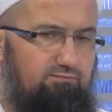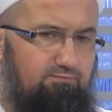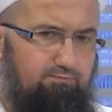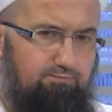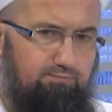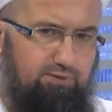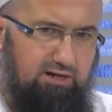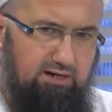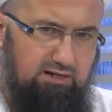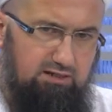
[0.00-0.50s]

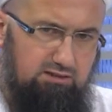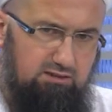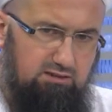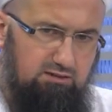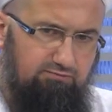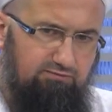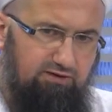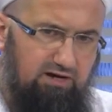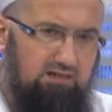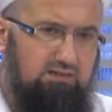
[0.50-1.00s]

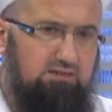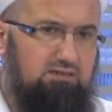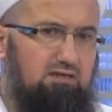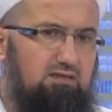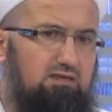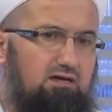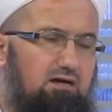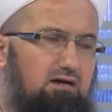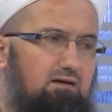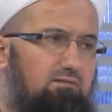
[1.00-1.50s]
parası
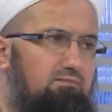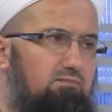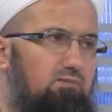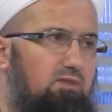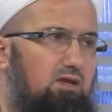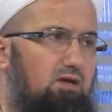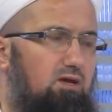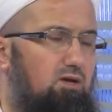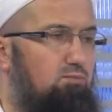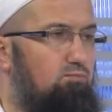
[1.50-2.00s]
varsa da
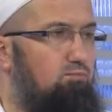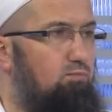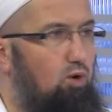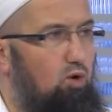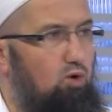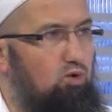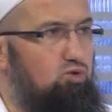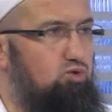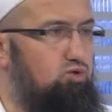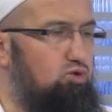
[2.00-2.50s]

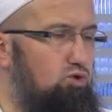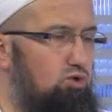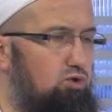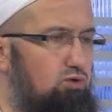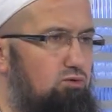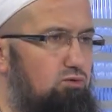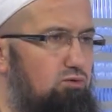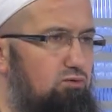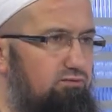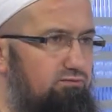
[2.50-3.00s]
borcu
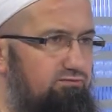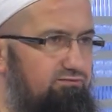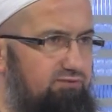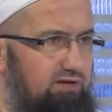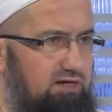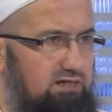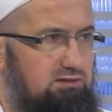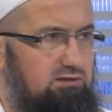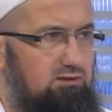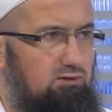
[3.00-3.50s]

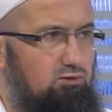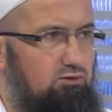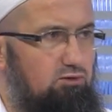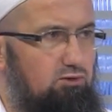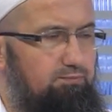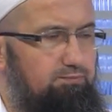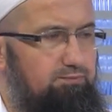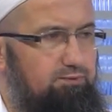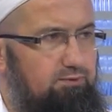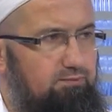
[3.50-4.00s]
fazla
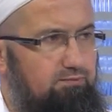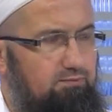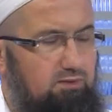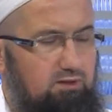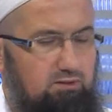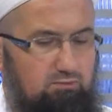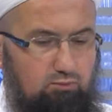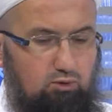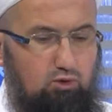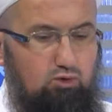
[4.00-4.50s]
olup
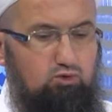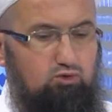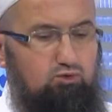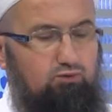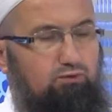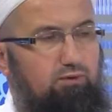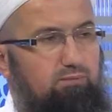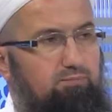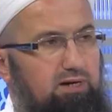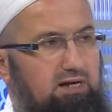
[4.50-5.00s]

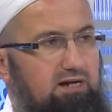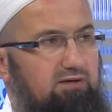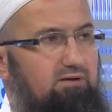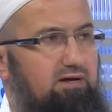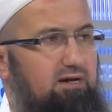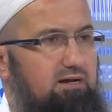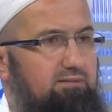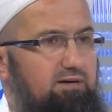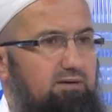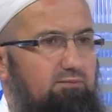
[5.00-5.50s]
borcu para
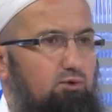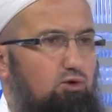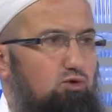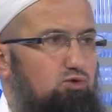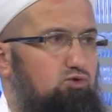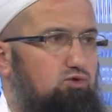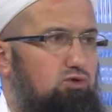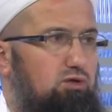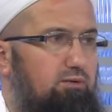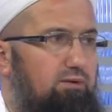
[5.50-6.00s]
var ama
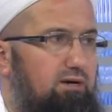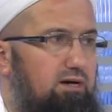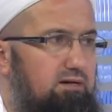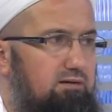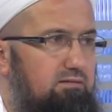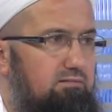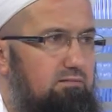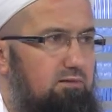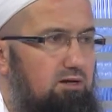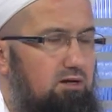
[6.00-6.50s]
borcu da var.
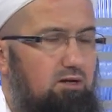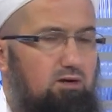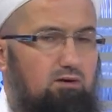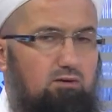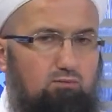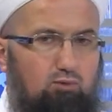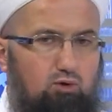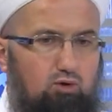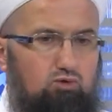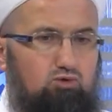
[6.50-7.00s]

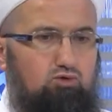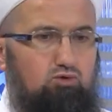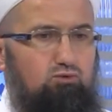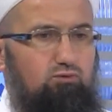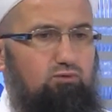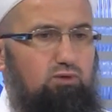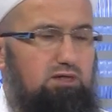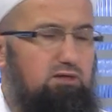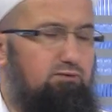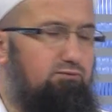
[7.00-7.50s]

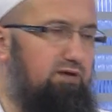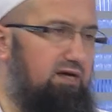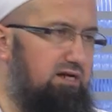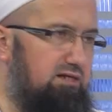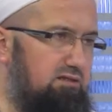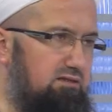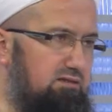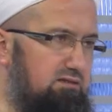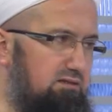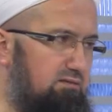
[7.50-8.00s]
Borcunu ve
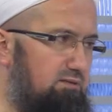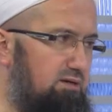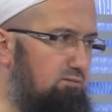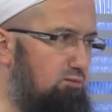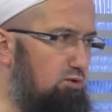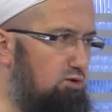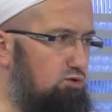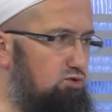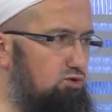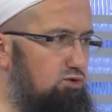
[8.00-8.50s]
verdiği zaman,
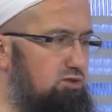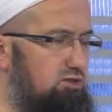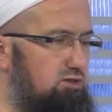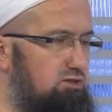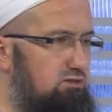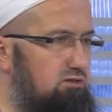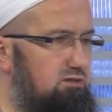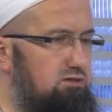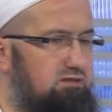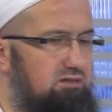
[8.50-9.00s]
borcunu
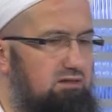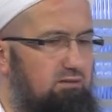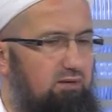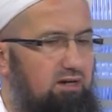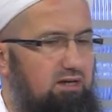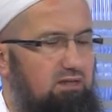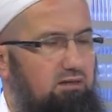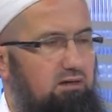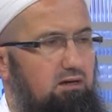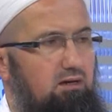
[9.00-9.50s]
çıktığı
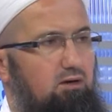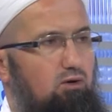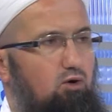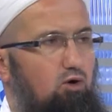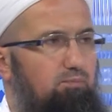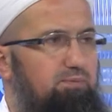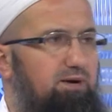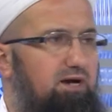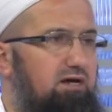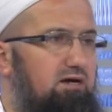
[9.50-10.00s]
zaman
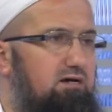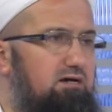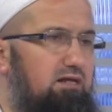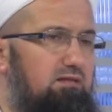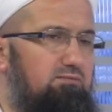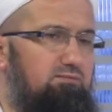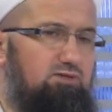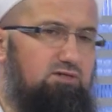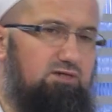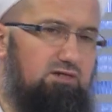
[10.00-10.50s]
o para
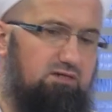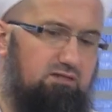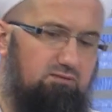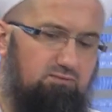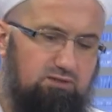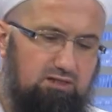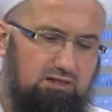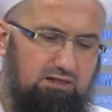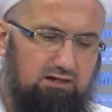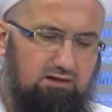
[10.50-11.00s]
kalmayacak
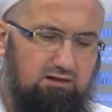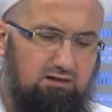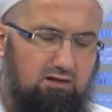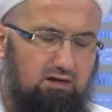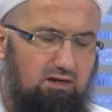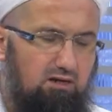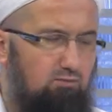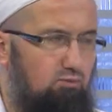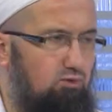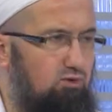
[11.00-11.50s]
kimseler.
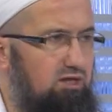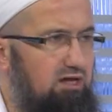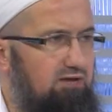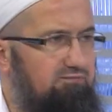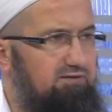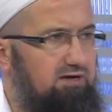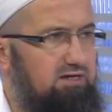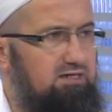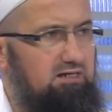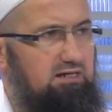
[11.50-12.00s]
Bunlar
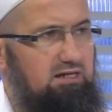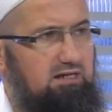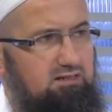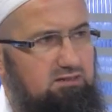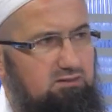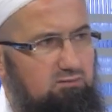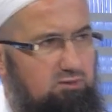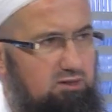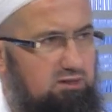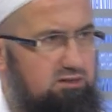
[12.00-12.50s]
fakirler
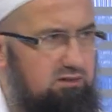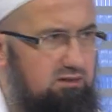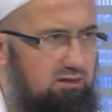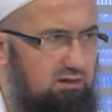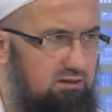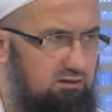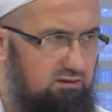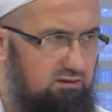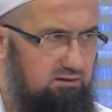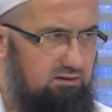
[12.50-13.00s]
zümresine
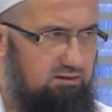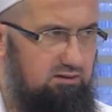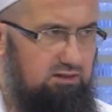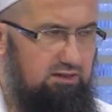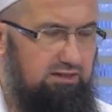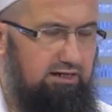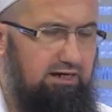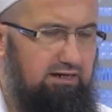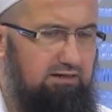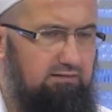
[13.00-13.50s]

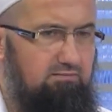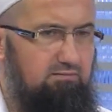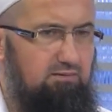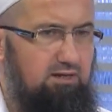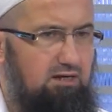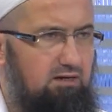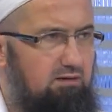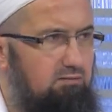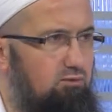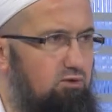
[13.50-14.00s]
girer.
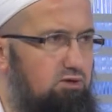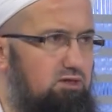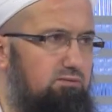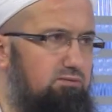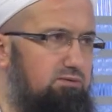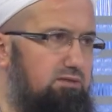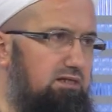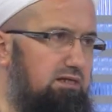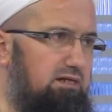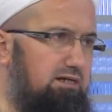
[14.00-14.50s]
Bu
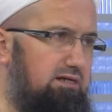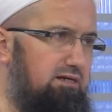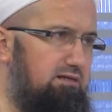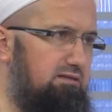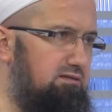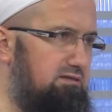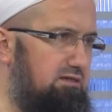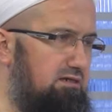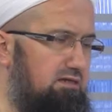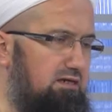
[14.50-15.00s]
kimselere
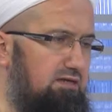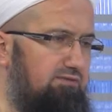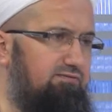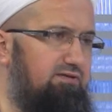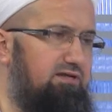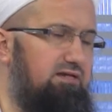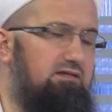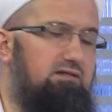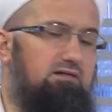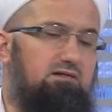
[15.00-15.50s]
zekat
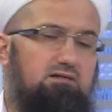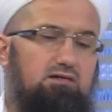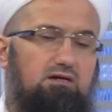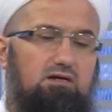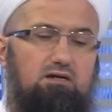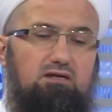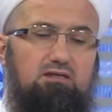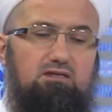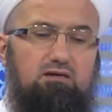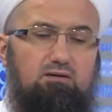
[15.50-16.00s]
verilir.
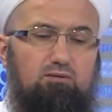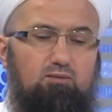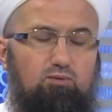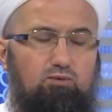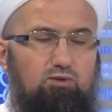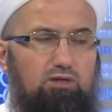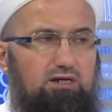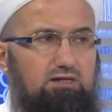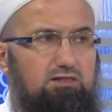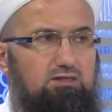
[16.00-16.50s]
Tabi
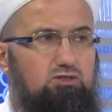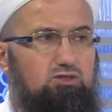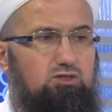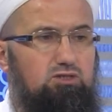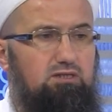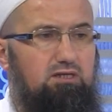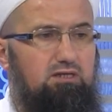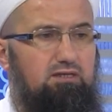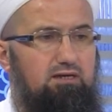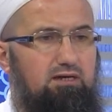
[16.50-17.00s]
bunların
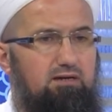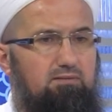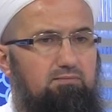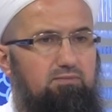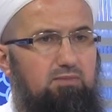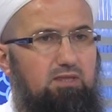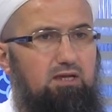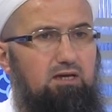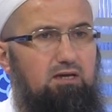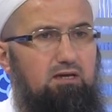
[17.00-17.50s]
içinde de
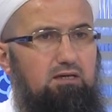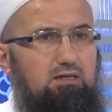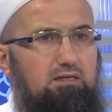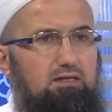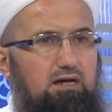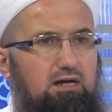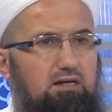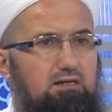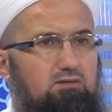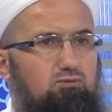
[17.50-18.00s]

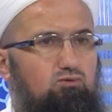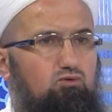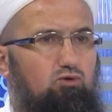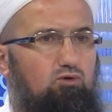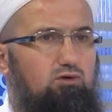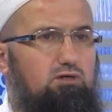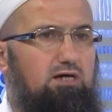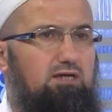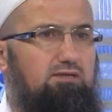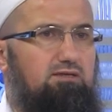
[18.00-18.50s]
yani
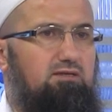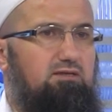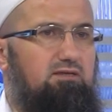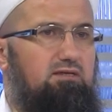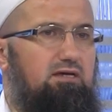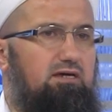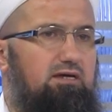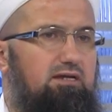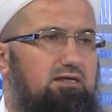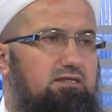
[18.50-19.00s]
dul kadın
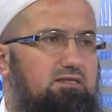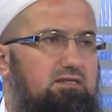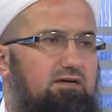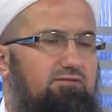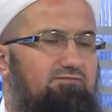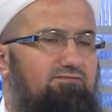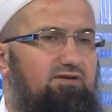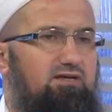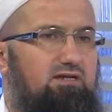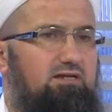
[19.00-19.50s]

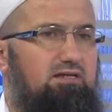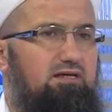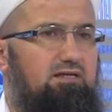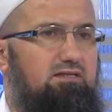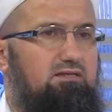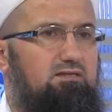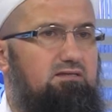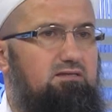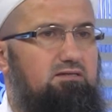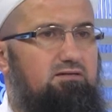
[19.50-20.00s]
diyerekten verilen
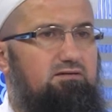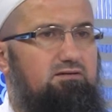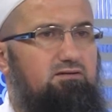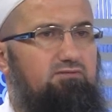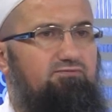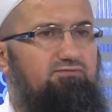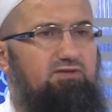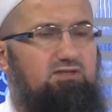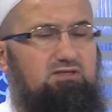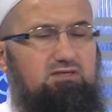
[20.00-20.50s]

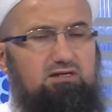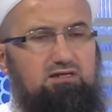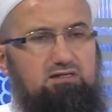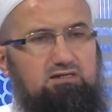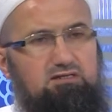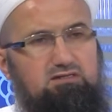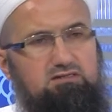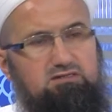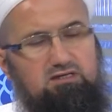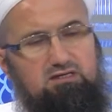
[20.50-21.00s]
e,
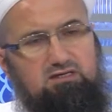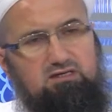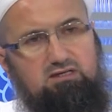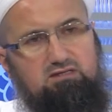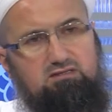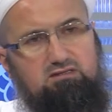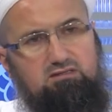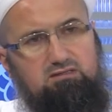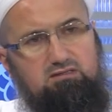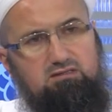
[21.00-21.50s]
fitrenin,
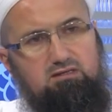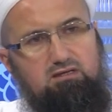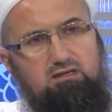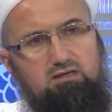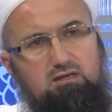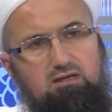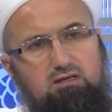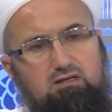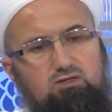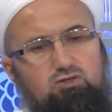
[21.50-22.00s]
zekatın
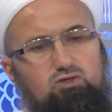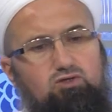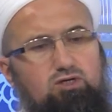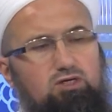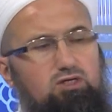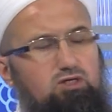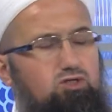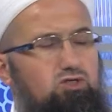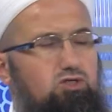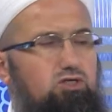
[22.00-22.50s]
işte
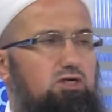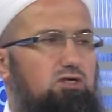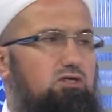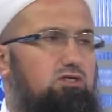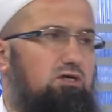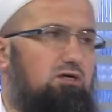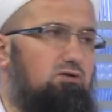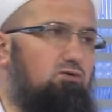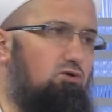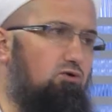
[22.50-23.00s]
içki
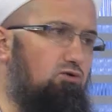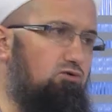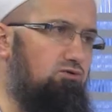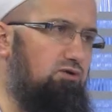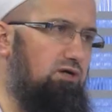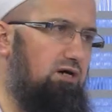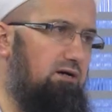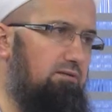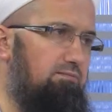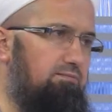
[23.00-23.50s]
içen
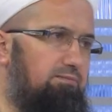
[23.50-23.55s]
oğluna